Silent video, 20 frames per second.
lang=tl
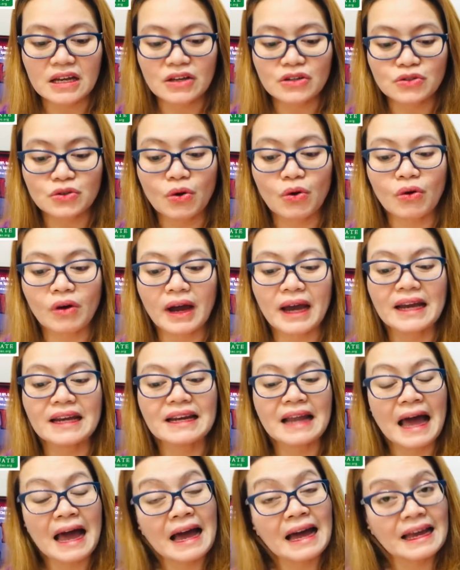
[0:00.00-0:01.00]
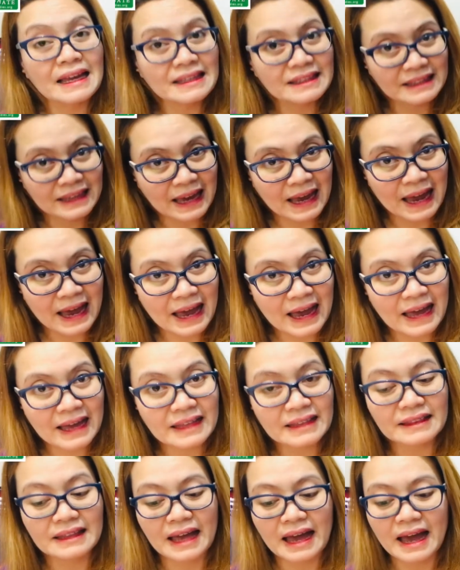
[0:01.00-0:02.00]
So, kailangan niya
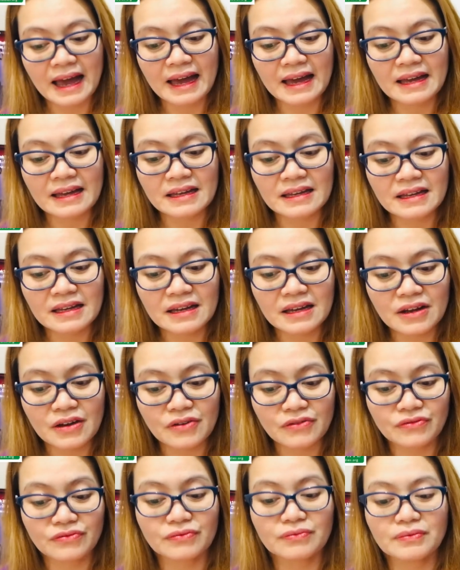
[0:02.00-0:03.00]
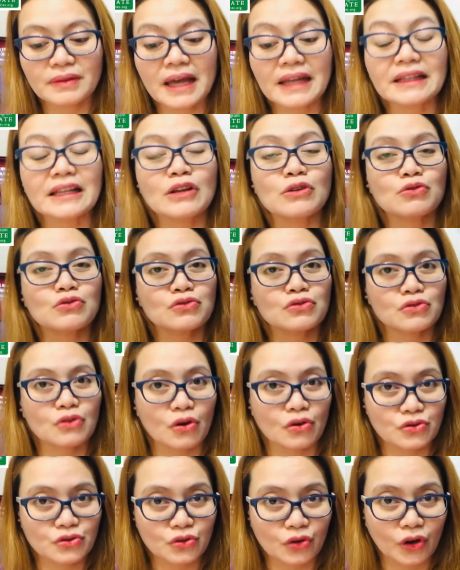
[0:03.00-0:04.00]
ng tetanus
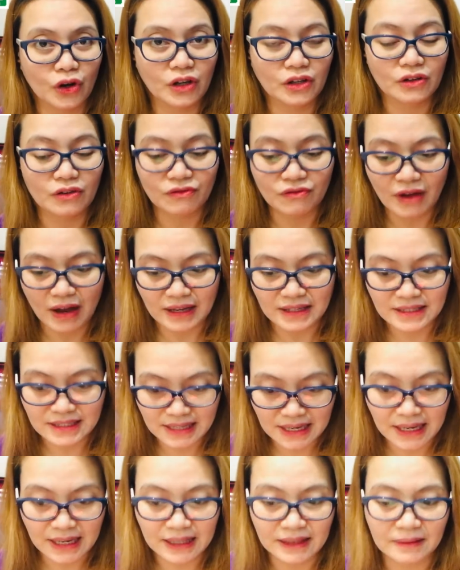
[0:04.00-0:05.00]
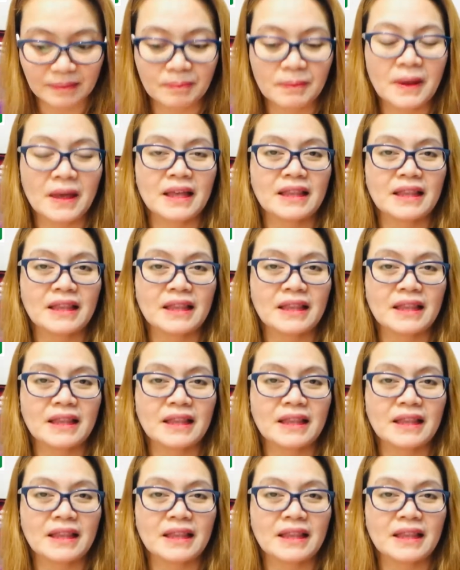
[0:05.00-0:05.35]
toxoid vaccine.